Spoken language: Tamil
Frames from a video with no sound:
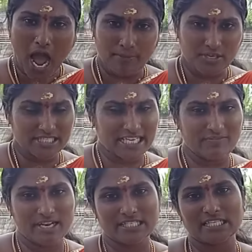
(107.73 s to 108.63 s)
அப்போ
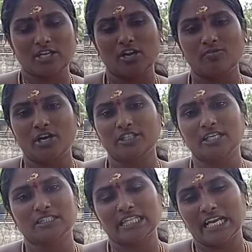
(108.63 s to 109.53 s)
சீர்வரிசை சொல்லும்
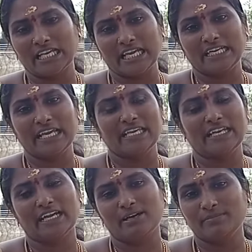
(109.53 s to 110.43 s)
பொழுது தனக்கிட்ட
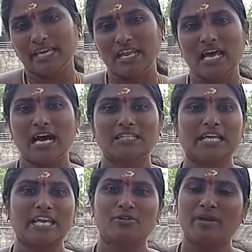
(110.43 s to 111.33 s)
இருக்க
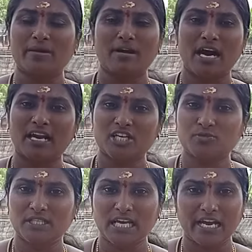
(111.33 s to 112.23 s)
எல்லாத்தையுமே
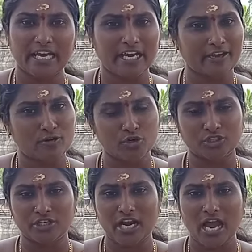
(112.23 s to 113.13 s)
மகாலட்சுமி தாயாருக்கு
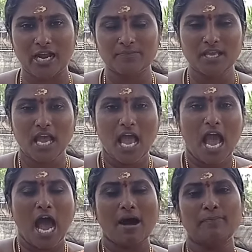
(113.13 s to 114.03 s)
கொடுத்துடுறாங்க
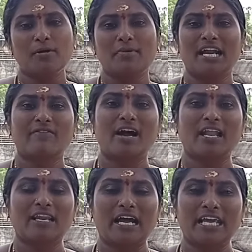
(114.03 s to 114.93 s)
அப்போ
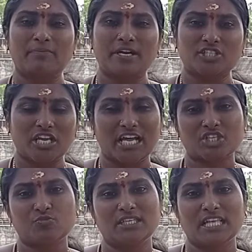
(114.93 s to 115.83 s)
மணவாளன் கையை பிடிச்சி
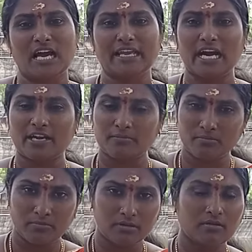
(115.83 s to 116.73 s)
லக்ஷ்மி தாயார்
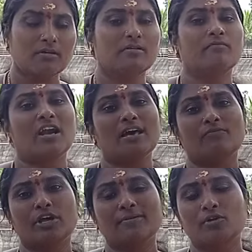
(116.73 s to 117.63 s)

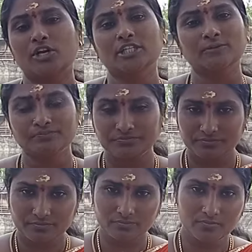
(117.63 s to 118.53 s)
வளம் வரும் பொழுதும்
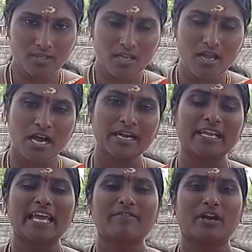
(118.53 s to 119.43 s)

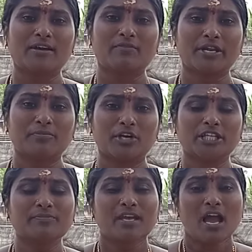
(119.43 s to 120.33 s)
புண்ணியை வளம் வரும்
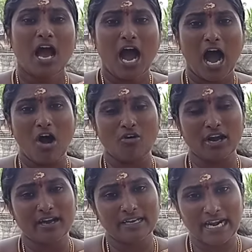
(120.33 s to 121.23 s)
பொழுதும்
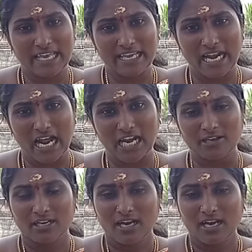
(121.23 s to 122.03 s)
அவங்க நினைக்கிறாங்க